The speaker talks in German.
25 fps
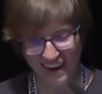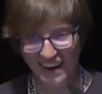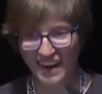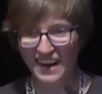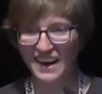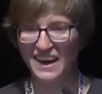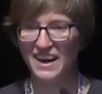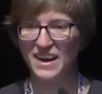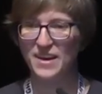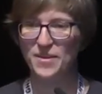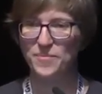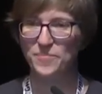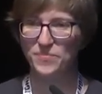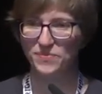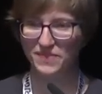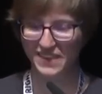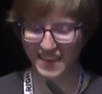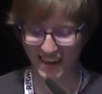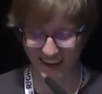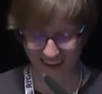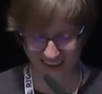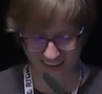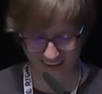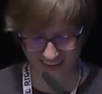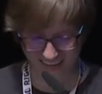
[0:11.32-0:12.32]
Ähm,
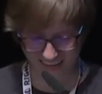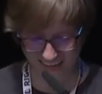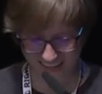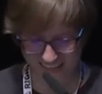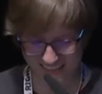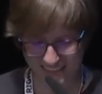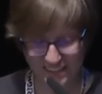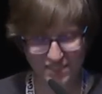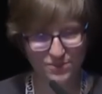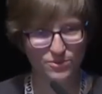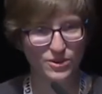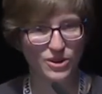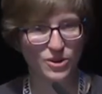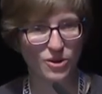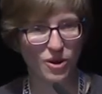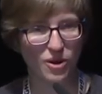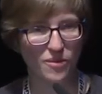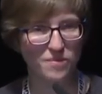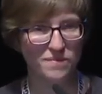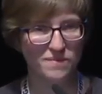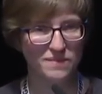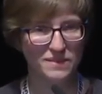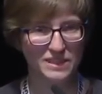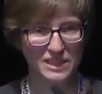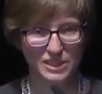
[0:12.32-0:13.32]
ja, herzlich willkommen.
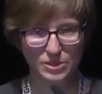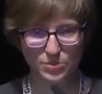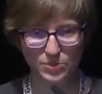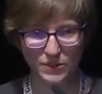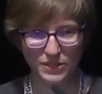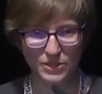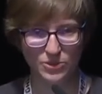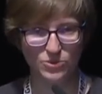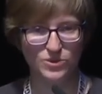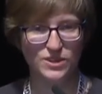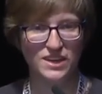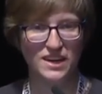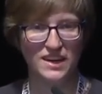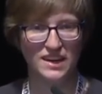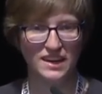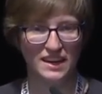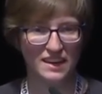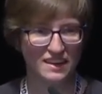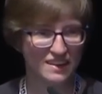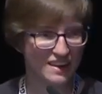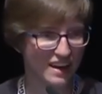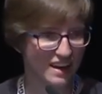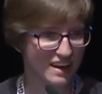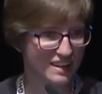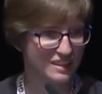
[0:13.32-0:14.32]
Ich bin Julia
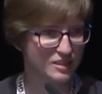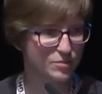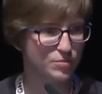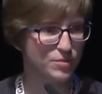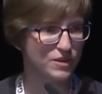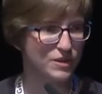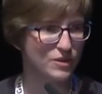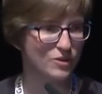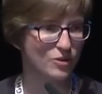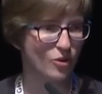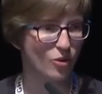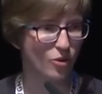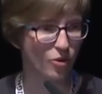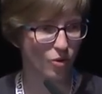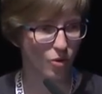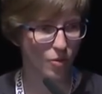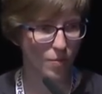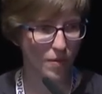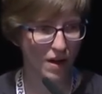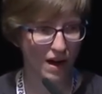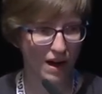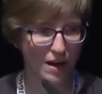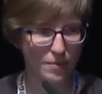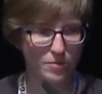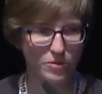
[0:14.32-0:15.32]
Reda, ich bin
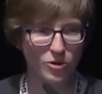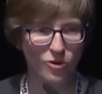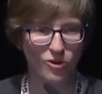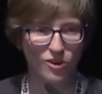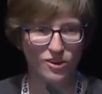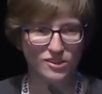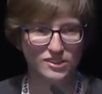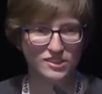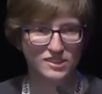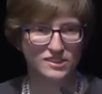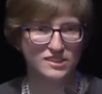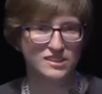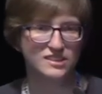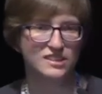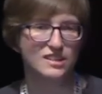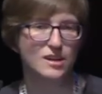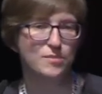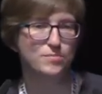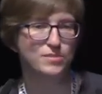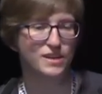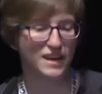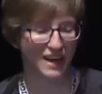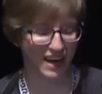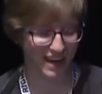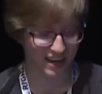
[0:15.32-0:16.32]
Europaabgeordnete der
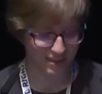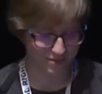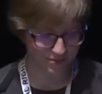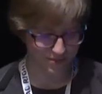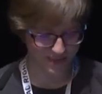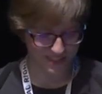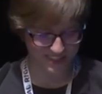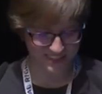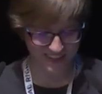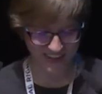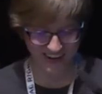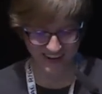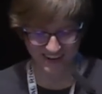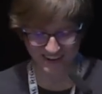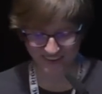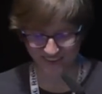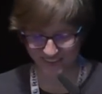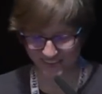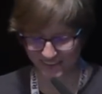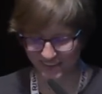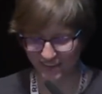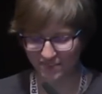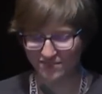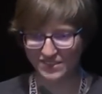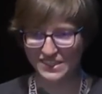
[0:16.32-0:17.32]
Piratenpartei
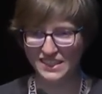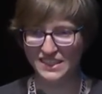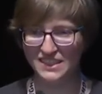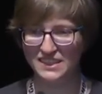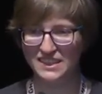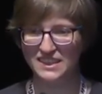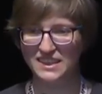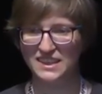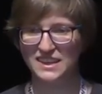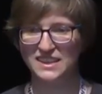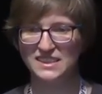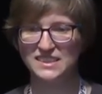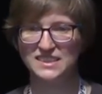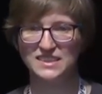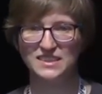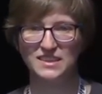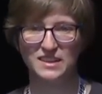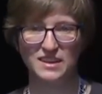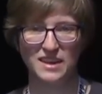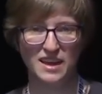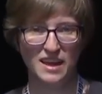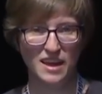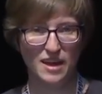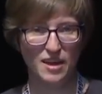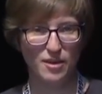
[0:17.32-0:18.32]
und habe mich in den letzten
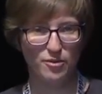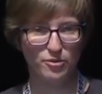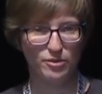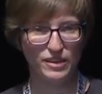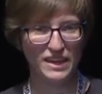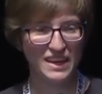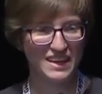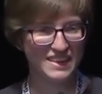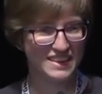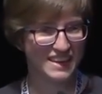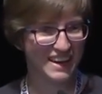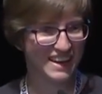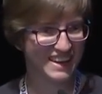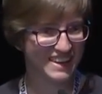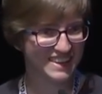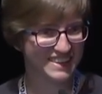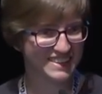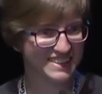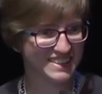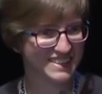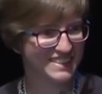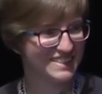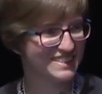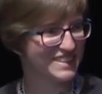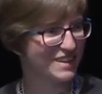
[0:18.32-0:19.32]
vier
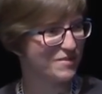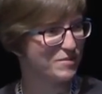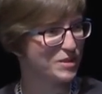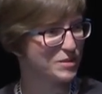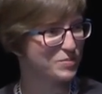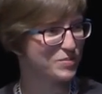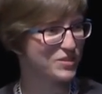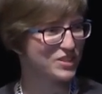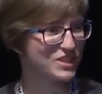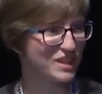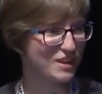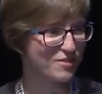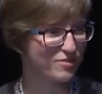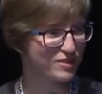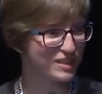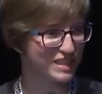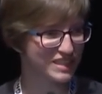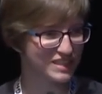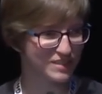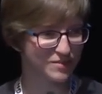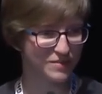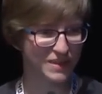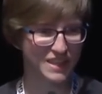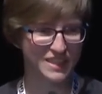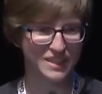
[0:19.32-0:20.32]
Jahren damit
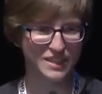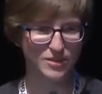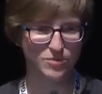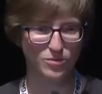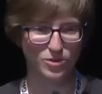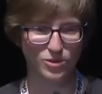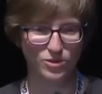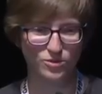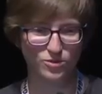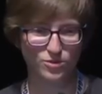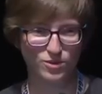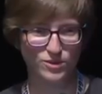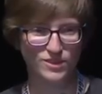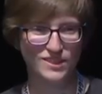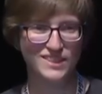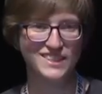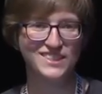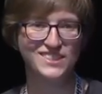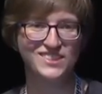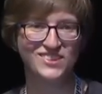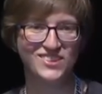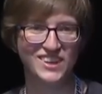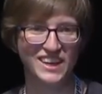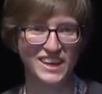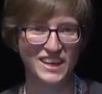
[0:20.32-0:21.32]
beschäftigt, mir den Mund fusselig
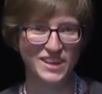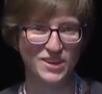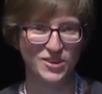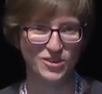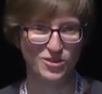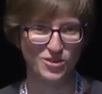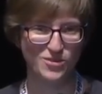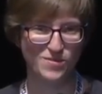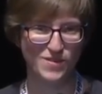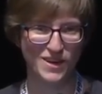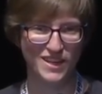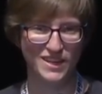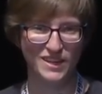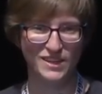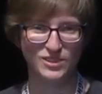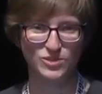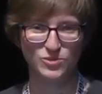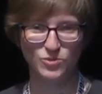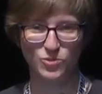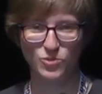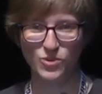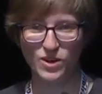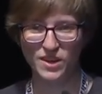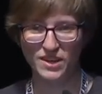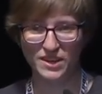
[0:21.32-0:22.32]
zu reden über das
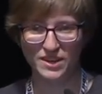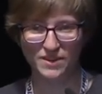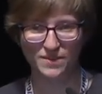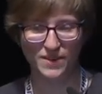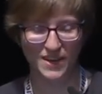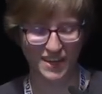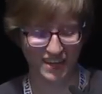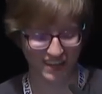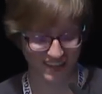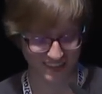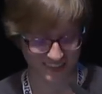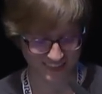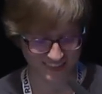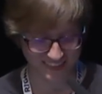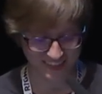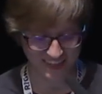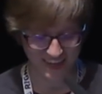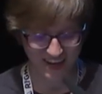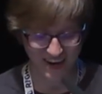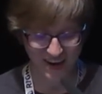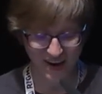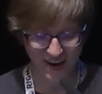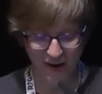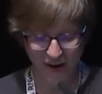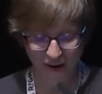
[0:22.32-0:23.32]
Urheberrecht.
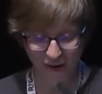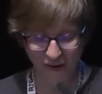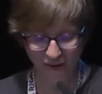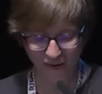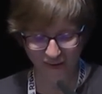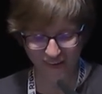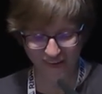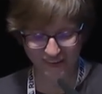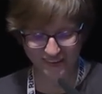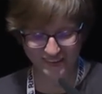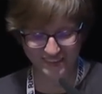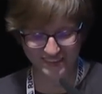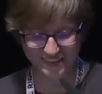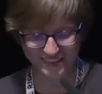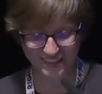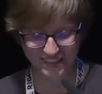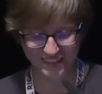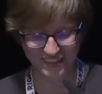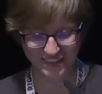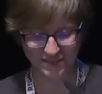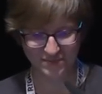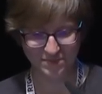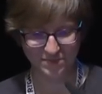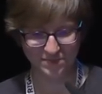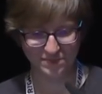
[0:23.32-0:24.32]
Und
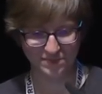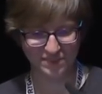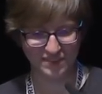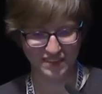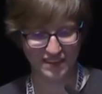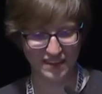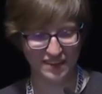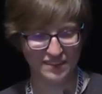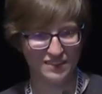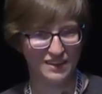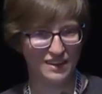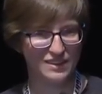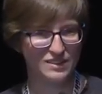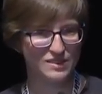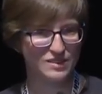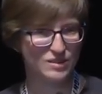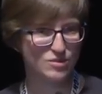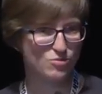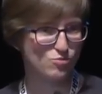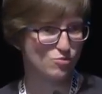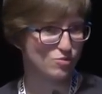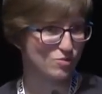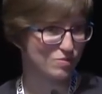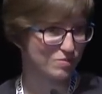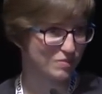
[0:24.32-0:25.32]
ähm, das
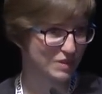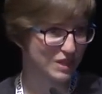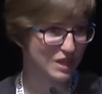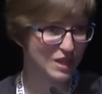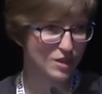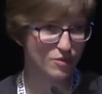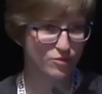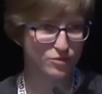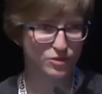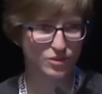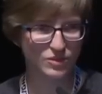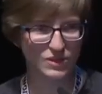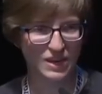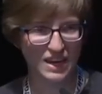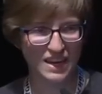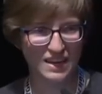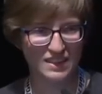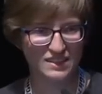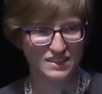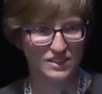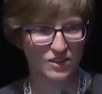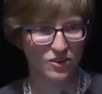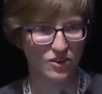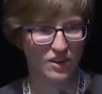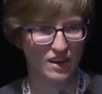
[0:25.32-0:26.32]
lief
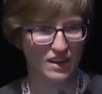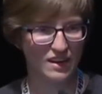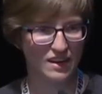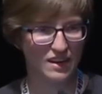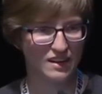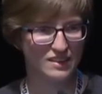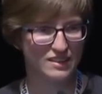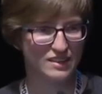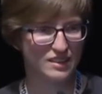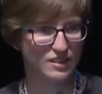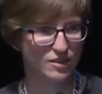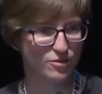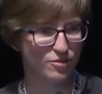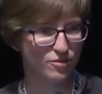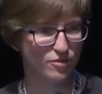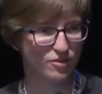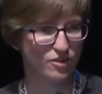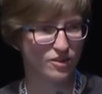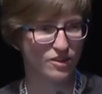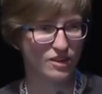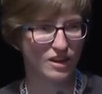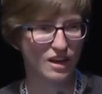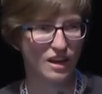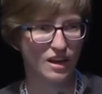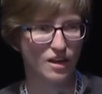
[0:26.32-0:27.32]
zunächst auch relativ
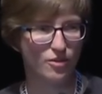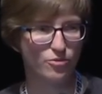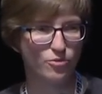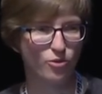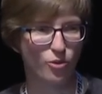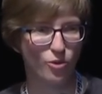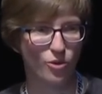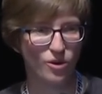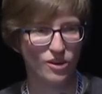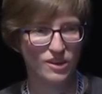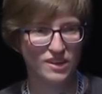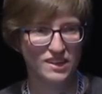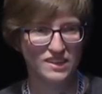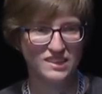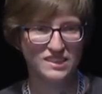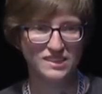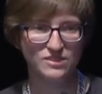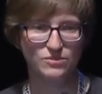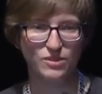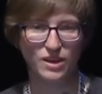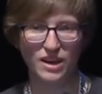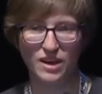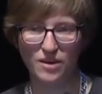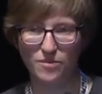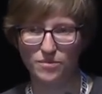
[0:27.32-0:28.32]
äh, erfreulich.
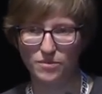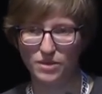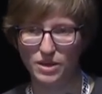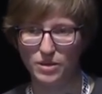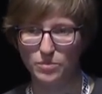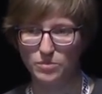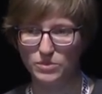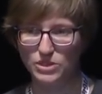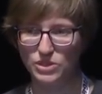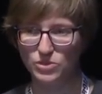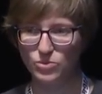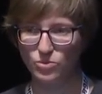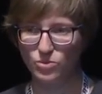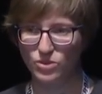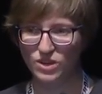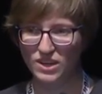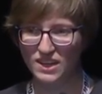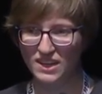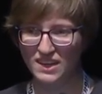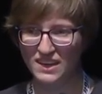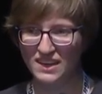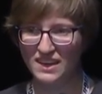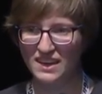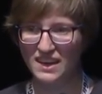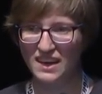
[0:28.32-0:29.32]
Wir haben im
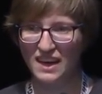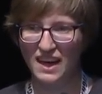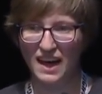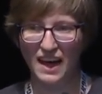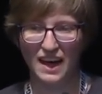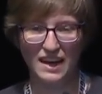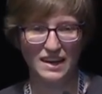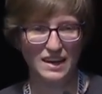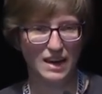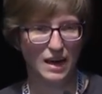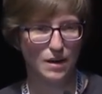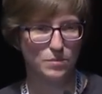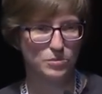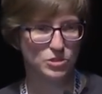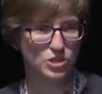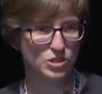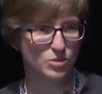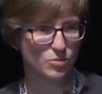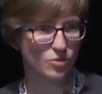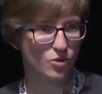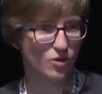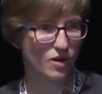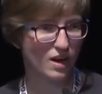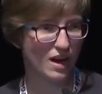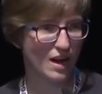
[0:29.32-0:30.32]
Juli eine
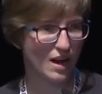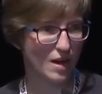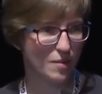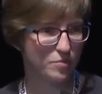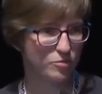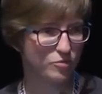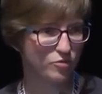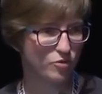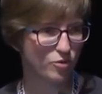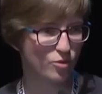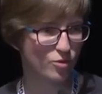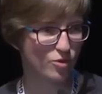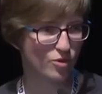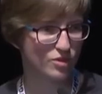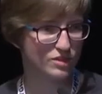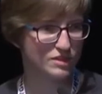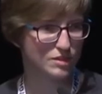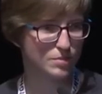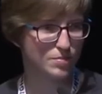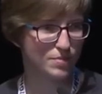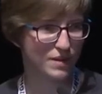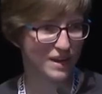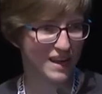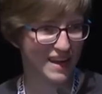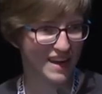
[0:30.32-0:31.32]
Abstimmung gehabt, wo die
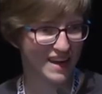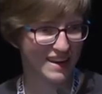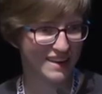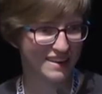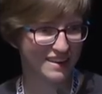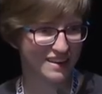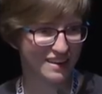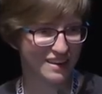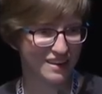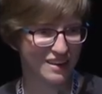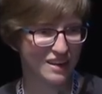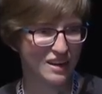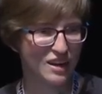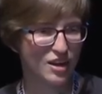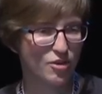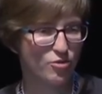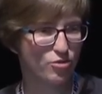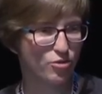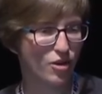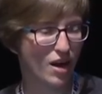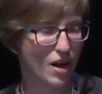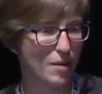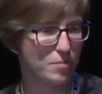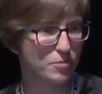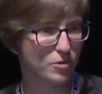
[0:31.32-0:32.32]
Pläne
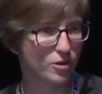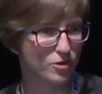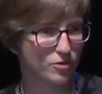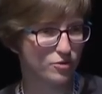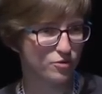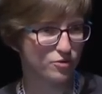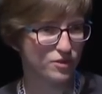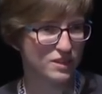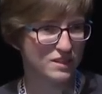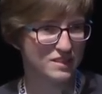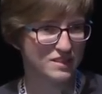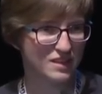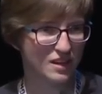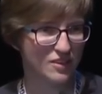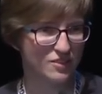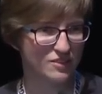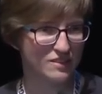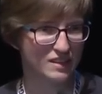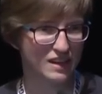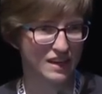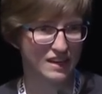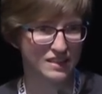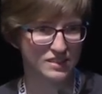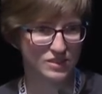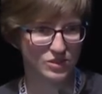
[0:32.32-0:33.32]
für Uploadfilter und
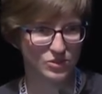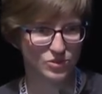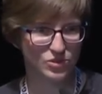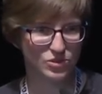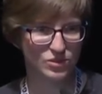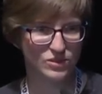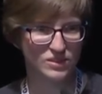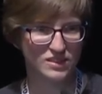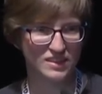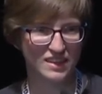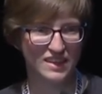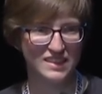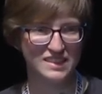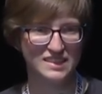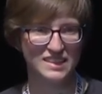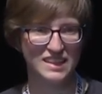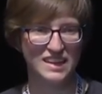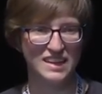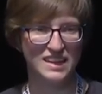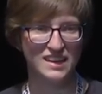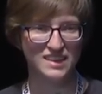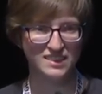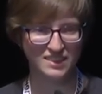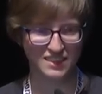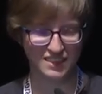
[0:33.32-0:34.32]
Leistungsschutzrecht
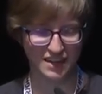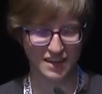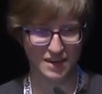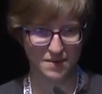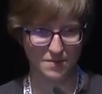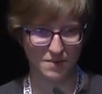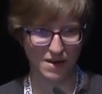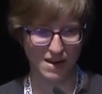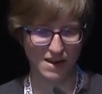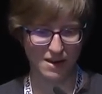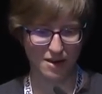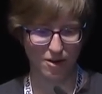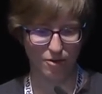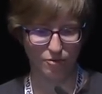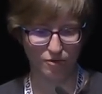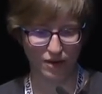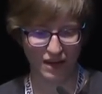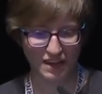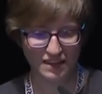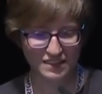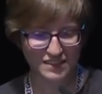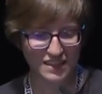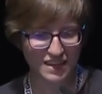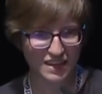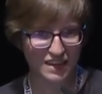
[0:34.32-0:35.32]
erst einmal auf
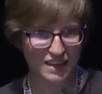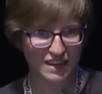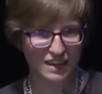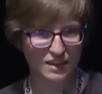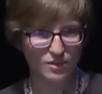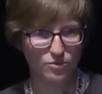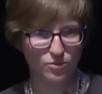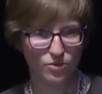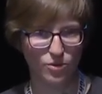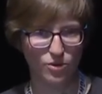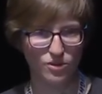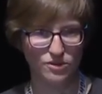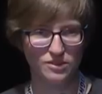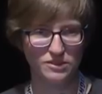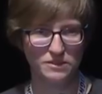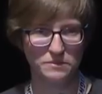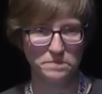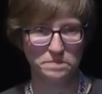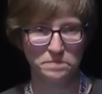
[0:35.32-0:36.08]
Eis gelegt wurden.